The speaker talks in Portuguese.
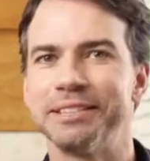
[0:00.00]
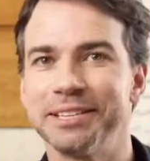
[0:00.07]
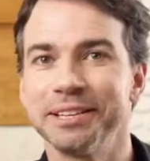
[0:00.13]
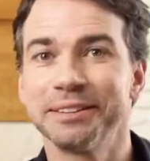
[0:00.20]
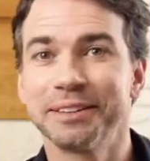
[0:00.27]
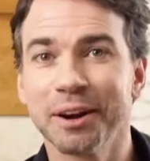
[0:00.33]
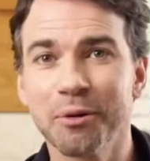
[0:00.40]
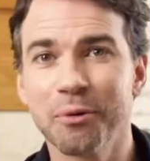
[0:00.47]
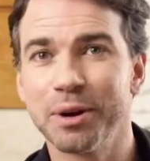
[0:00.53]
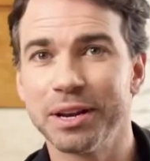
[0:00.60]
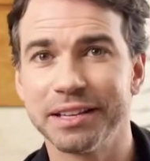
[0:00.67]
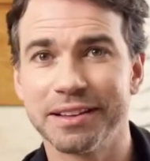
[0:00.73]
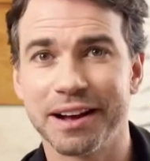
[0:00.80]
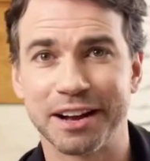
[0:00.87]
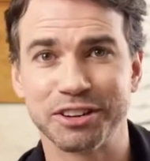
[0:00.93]
E se
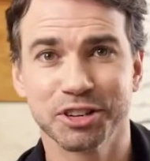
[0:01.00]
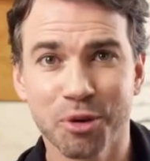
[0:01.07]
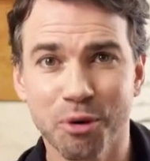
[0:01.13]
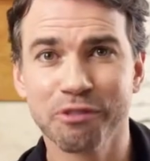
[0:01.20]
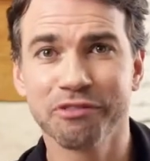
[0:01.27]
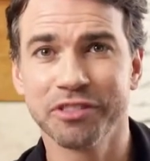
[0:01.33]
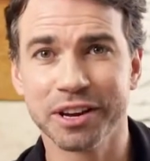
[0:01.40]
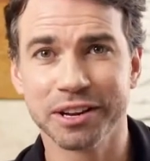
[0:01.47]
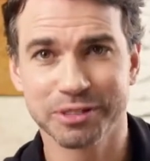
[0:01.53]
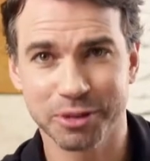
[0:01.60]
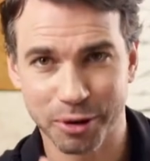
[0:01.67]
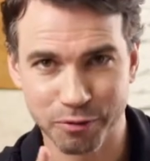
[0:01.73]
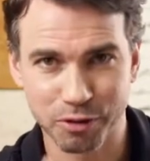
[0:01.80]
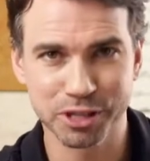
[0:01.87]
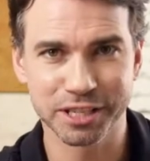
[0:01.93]
tranquilidade e
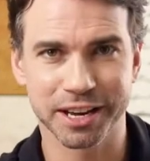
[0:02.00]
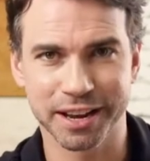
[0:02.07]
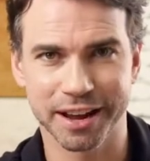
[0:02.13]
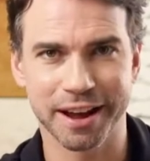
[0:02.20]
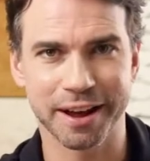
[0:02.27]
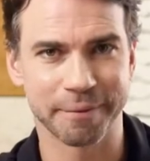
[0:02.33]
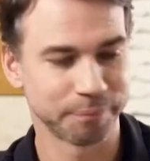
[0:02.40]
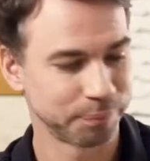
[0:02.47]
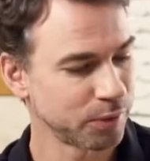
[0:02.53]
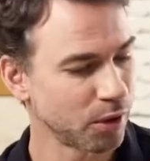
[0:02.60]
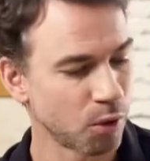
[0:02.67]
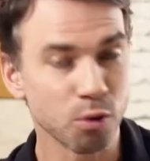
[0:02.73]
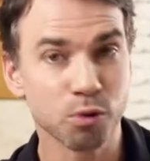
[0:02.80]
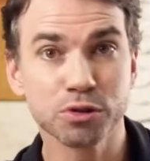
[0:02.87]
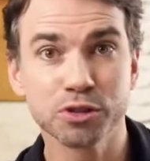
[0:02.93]
confiança é o que você quer,
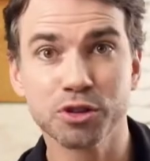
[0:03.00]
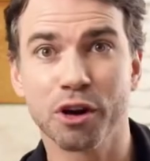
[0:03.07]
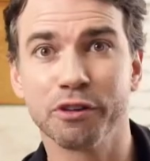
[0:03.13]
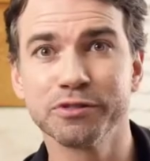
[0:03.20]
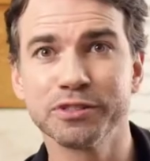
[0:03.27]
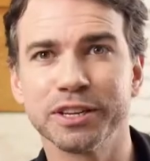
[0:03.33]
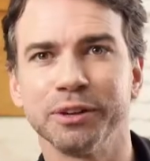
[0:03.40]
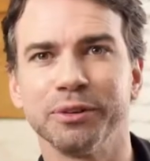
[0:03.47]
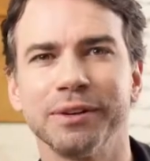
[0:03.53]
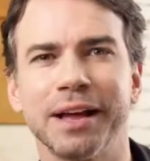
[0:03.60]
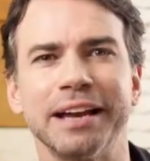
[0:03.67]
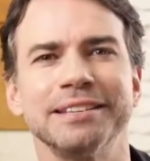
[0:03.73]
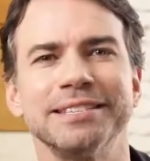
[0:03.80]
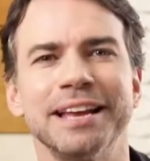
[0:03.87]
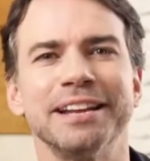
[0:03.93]
os novos
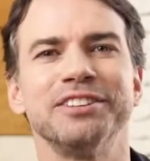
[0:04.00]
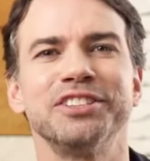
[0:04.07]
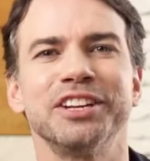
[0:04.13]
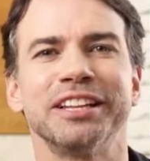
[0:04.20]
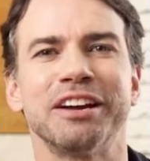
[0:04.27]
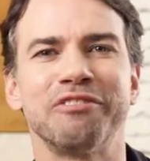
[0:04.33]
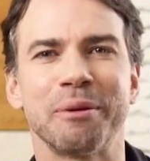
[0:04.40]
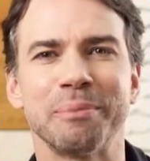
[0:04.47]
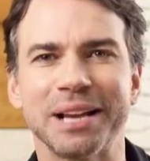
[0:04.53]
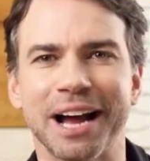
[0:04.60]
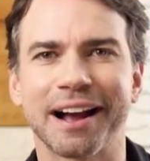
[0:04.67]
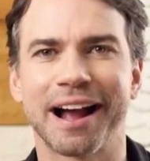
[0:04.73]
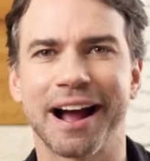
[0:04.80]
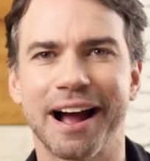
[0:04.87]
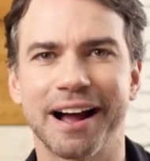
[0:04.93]
celulares LG da
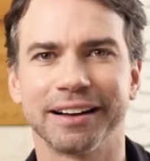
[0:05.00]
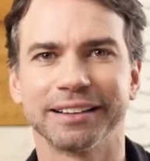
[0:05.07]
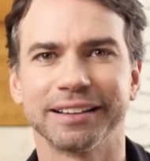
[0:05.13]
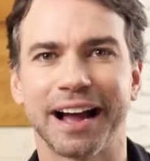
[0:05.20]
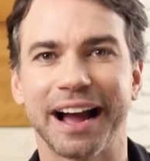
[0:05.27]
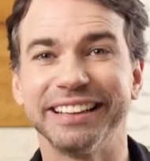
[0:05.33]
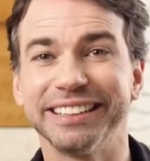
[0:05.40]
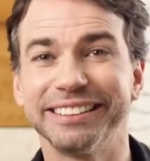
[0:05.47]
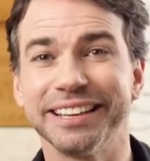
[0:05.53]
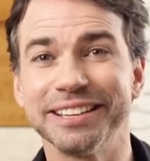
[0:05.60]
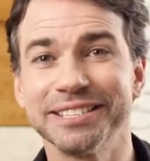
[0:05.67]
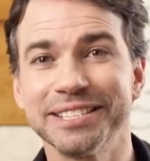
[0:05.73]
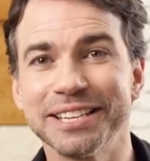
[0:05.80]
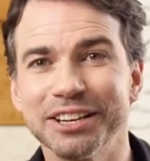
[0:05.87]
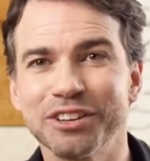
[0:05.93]
família K ainda
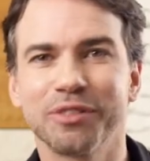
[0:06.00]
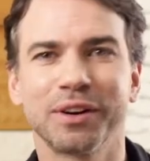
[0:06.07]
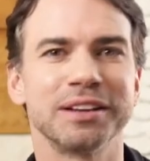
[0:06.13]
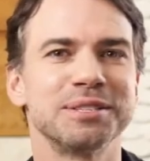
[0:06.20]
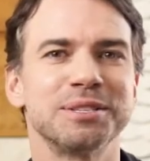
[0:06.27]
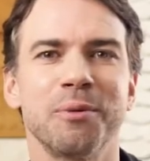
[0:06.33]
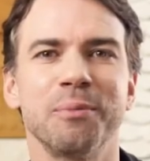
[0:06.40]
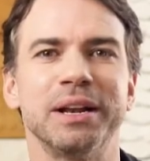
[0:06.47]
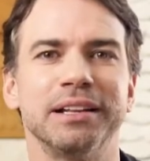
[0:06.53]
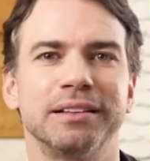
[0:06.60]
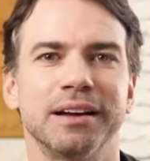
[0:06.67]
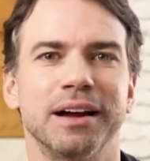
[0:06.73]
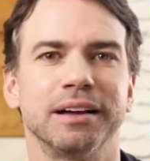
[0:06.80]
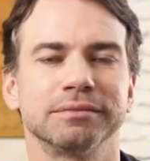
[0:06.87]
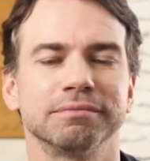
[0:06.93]
têm certificação
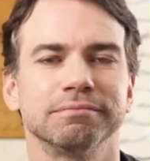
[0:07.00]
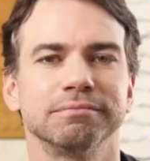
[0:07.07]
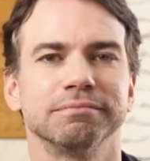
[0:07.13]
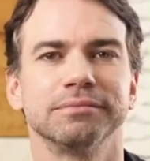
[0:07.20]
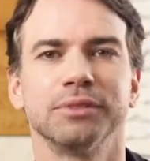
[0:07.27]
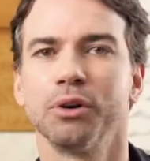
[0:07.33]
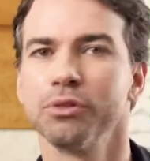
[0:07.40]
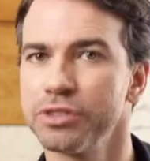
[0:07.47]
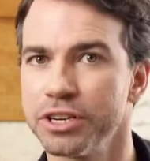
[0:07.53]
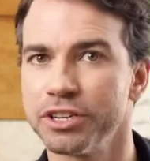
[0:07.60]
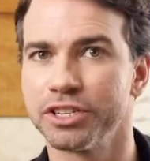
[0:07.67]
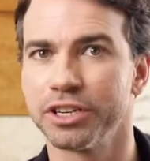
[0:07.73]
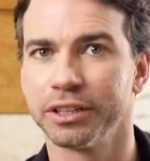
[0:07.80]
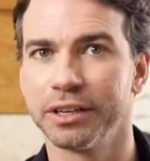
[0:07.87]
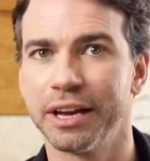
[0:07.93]
militar. Ou
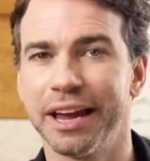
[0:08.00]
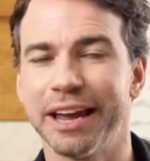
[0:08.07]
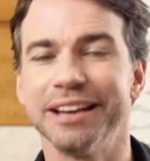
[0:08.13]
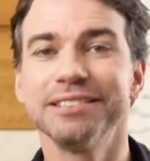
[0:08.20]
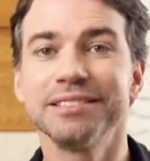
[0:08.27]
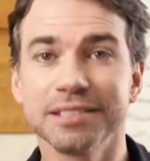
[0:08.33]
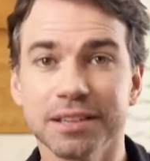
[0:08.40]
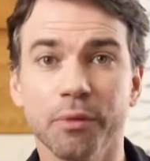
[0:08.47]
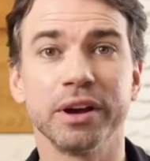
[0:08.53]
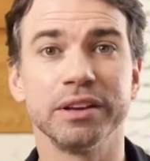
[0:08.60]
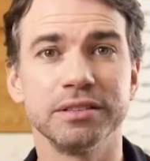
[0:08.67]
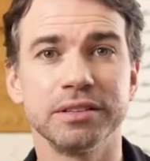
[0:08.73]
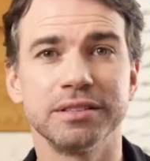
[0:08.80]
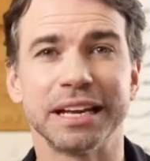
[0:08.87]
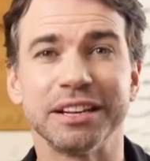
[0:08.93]
seja, eles são
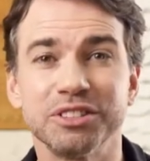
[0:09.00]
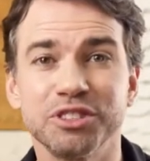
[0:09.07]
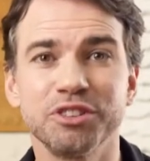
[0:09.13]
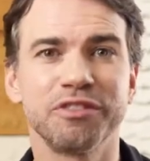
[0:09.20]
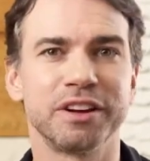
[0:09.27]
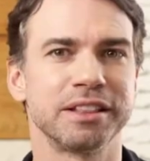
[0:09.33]
resistentes de